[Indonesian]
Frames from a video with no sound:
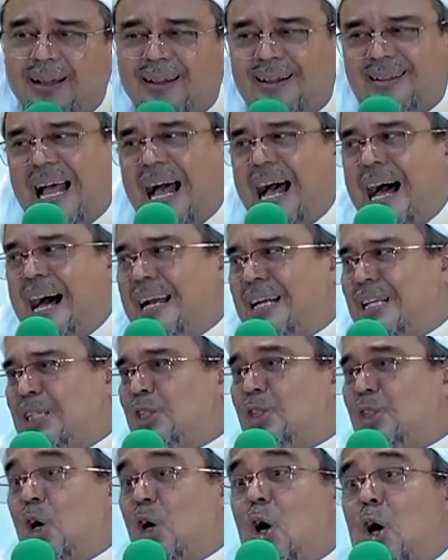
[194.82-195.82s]

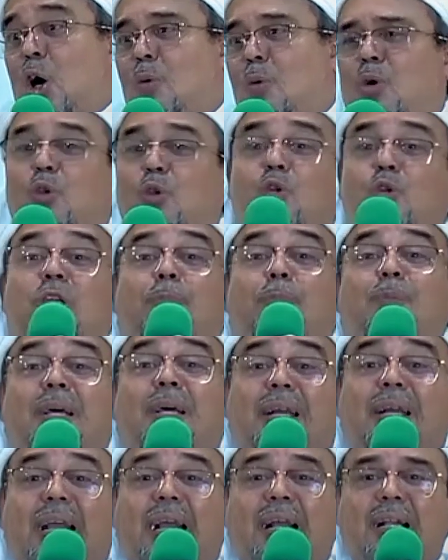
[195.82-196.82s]
tarsok mau nyuci
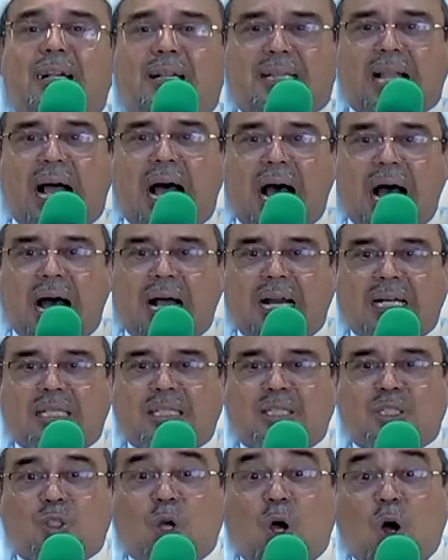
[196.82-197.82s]
piring
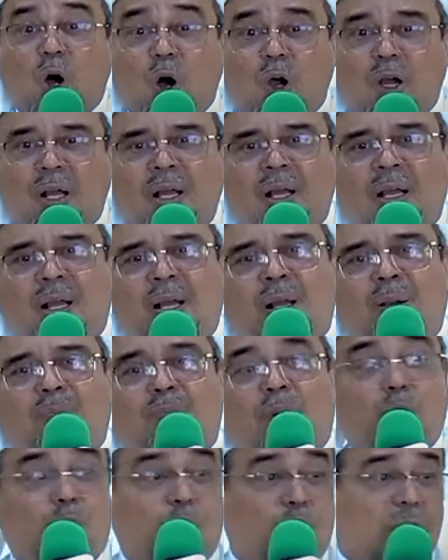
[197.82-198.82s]
tarsok
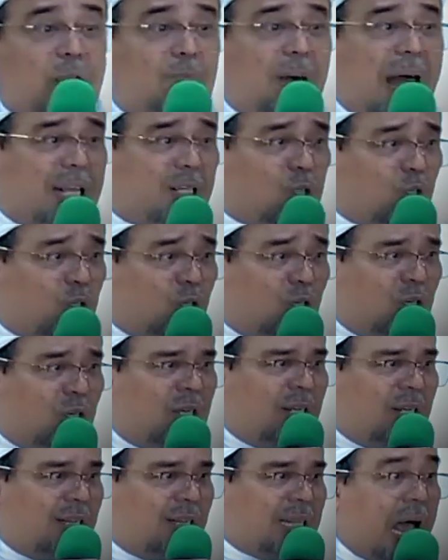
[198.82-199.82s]
mau nyuci baju
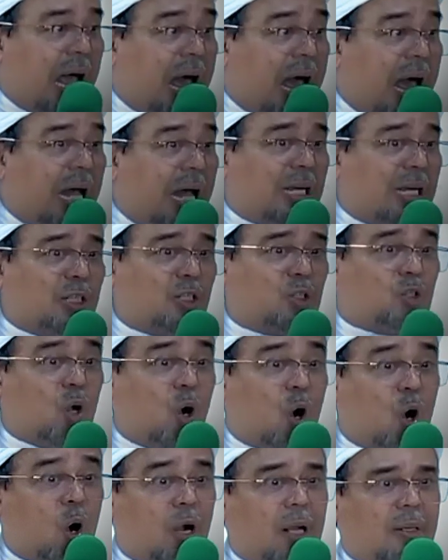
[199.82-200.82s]

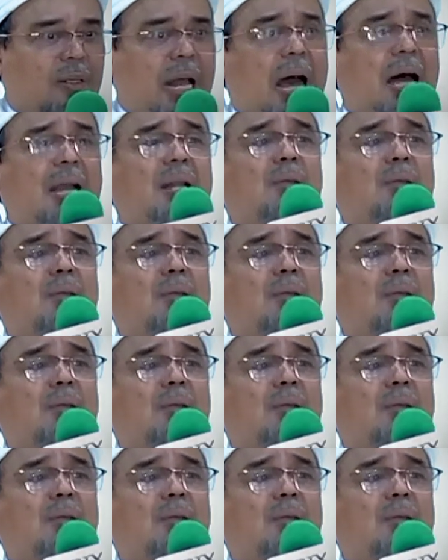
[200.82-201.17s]
tarsok dari